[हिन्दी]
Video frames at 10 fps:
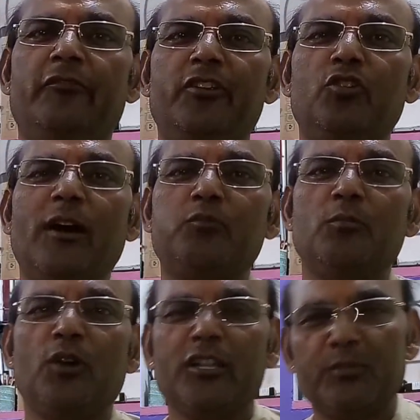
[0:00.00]
वीडियो आपको
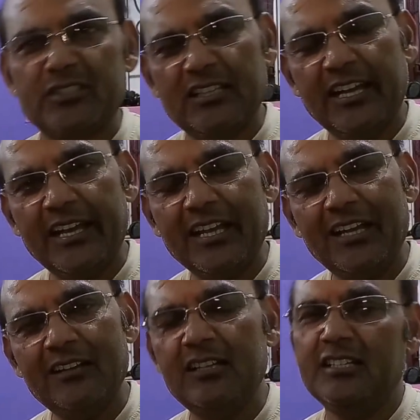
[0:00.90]
बहुत पसंद आएगा
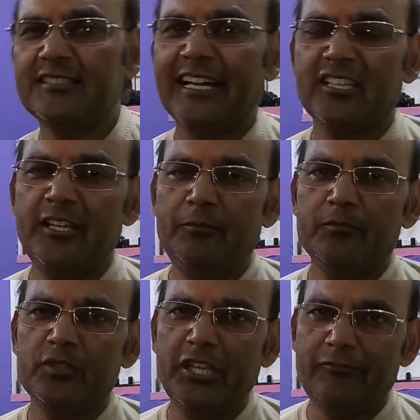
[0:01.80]
साथ ही
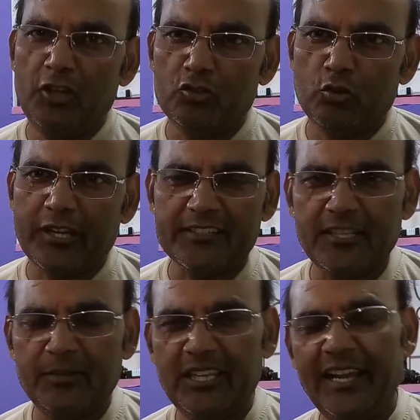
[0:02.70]
की फ्लूट को
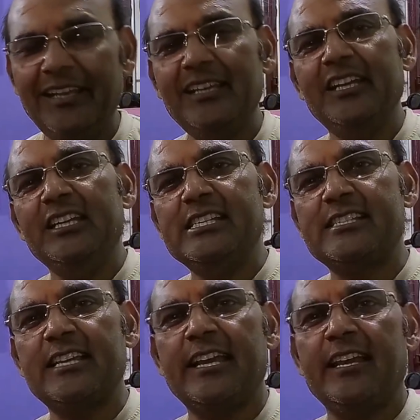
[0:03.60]
कैसे बजाएं
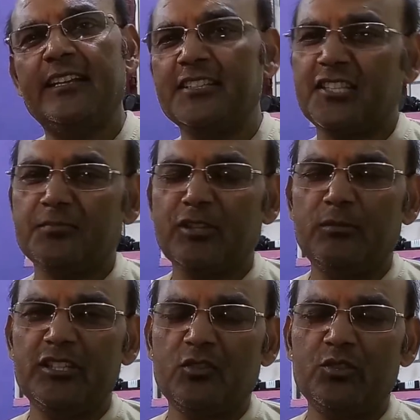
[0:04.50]
इसके डिस्क्रिप्शन
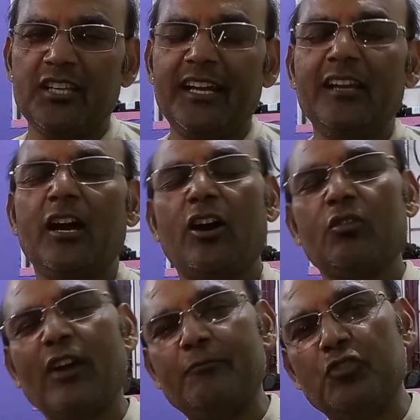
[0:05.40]
में जरूर जाएं और
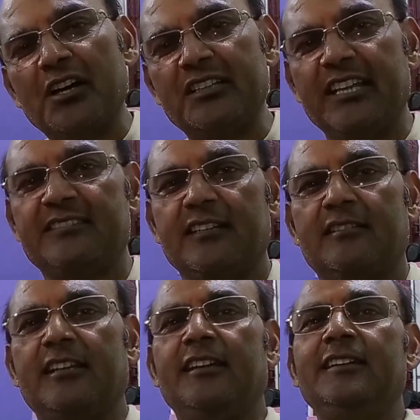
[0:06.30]
वो आप वहाँ देख
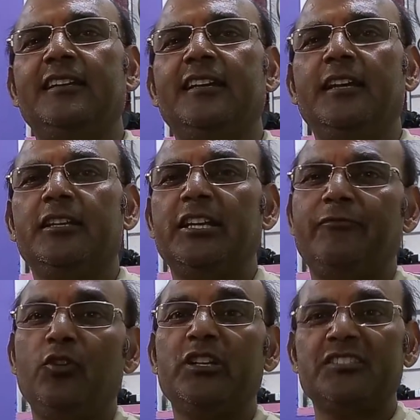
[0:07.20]
सकते हैं की
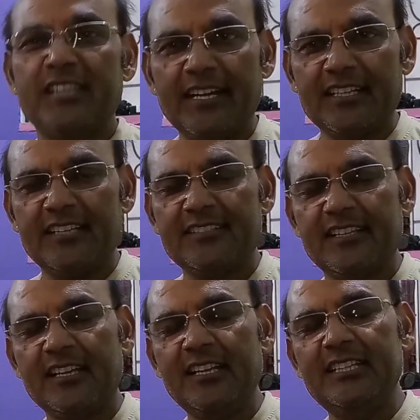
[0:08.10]
फ्लूट स्टार्ट कैसे
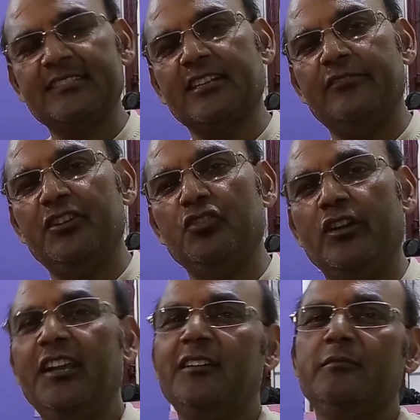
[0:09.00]
करें इसका वीडियो
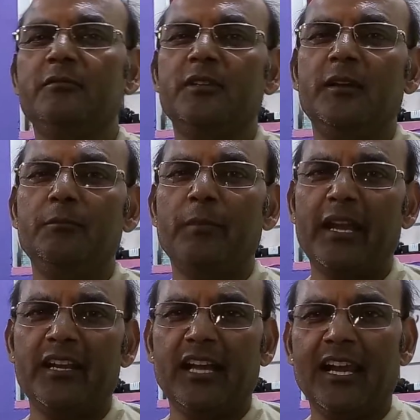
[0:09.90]
लिंक
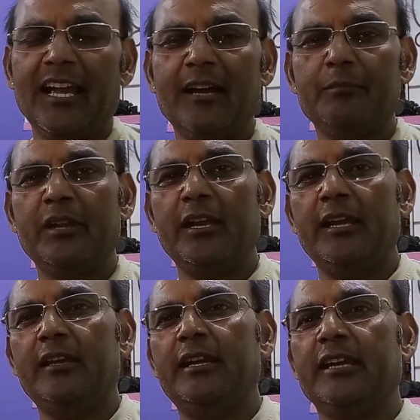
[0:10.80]
मैंने डाला है अपने
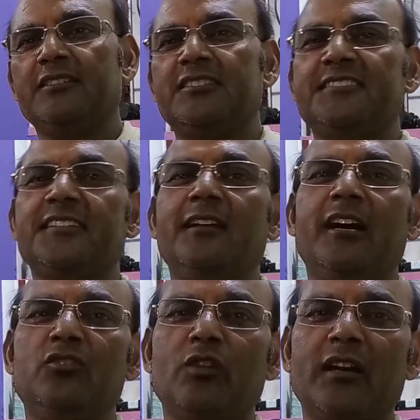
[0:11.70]
एक्सिस से
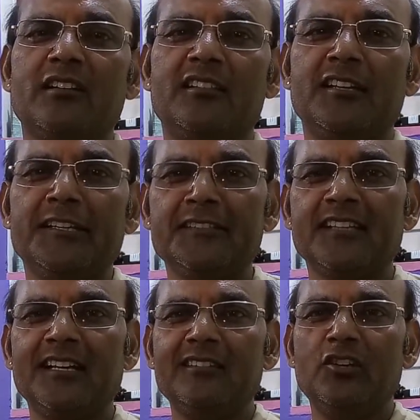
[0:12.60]
अनुराग नंदक के
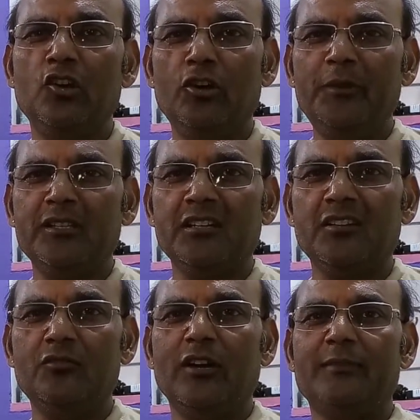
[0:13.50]
साथ उम्मीद
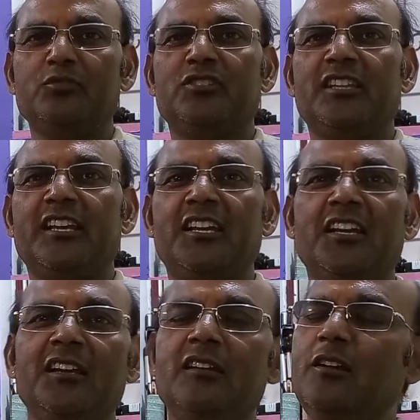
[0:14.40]
करता हूँ आप उसे
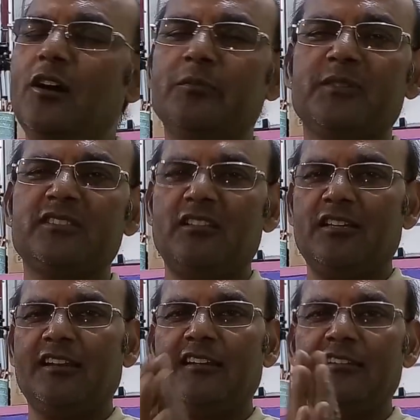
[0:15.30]
देखेंगे और पसंद
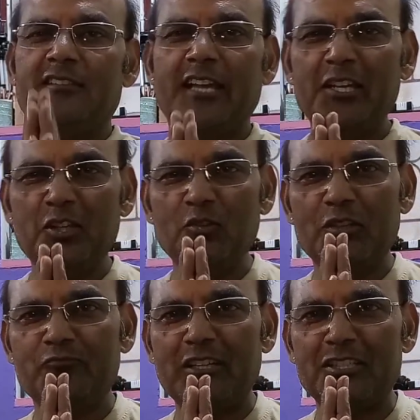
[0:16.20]
करेंगे थैंक यू
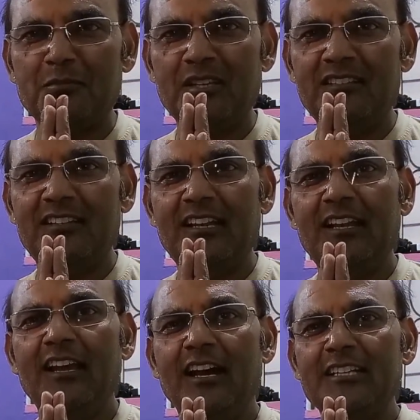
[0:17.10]
कीप वॉचिंग मी
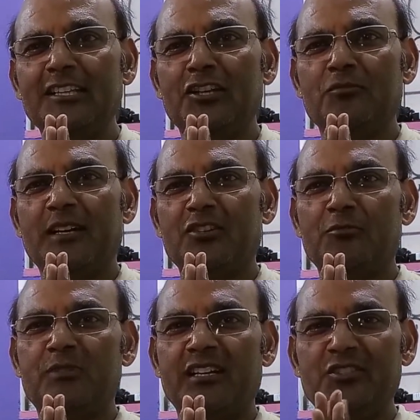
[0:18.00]
अंजनी कुमार
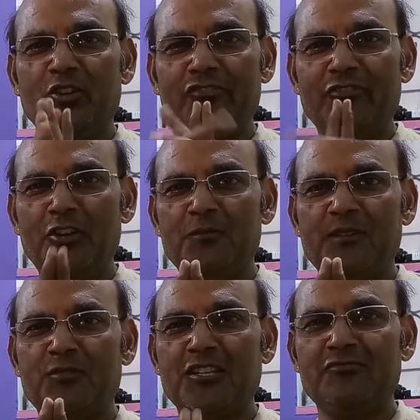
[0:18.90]
गुप्ता योर फ्लूट
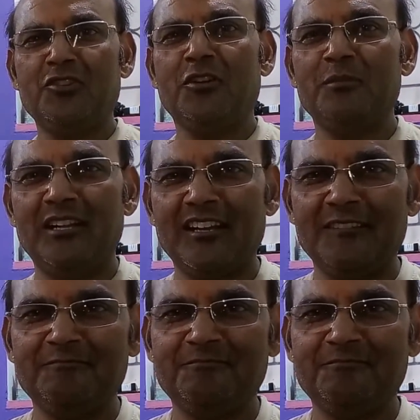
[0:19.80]
प्रमोटर फ्रॉम इट